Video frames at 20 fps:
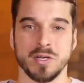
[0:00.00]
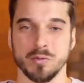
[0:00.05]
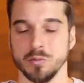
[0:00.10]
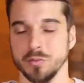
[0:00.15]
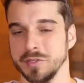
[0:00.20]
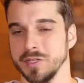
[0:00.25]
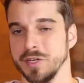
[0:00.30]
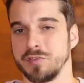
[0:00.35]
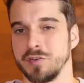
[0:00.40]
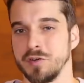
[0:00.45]
o
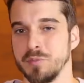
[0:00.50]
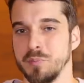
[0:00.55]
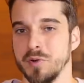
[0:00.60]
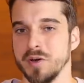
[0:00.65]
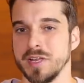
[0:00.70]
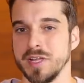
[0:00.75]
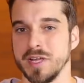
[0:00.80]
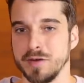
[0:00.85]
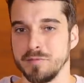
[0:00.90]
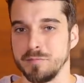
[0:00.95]
Dustin
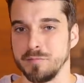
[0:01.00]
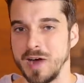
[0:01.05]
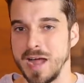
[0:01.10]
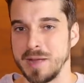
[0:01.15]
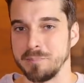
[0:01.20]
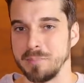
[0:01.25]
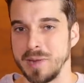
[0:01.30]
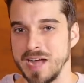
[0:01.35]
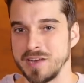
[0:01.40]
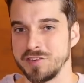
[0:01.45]
Poirier
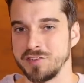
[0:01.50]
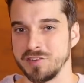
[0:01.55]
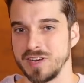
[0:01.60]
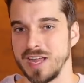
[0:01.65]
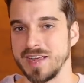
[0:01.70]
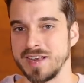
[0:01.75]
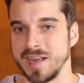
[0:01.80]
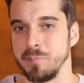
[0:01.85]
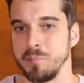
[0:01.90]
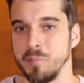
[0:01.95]
vai, bate
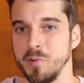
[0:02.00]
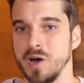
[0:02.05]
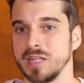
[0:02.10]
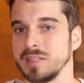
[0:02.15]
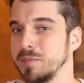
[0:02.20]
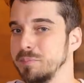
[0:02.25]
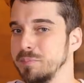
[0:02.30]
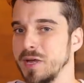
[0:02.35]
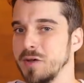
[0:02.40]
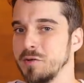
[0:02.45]
lá na
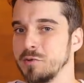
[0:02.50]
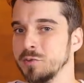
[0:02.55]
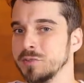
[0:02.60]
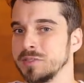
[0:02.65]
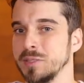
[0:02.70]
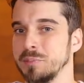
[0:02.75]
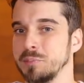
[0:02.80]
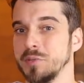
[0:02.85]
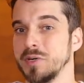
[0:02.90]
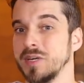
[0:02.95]
porta e
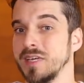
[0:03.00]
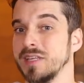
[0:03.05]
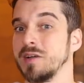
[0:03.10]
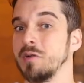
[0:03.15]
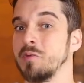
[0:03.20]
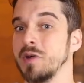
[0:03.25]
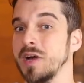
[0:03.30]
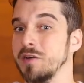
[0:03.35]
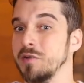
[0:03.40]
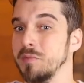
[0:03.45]
pergunta por que
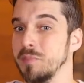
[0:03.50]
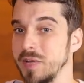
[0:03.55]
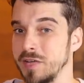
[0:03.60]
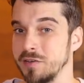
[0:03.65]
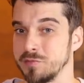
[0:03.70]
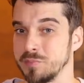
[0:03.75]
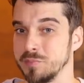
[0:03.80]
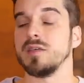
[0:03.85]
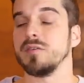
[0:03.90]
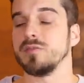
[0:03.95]
não ganha o mesmo.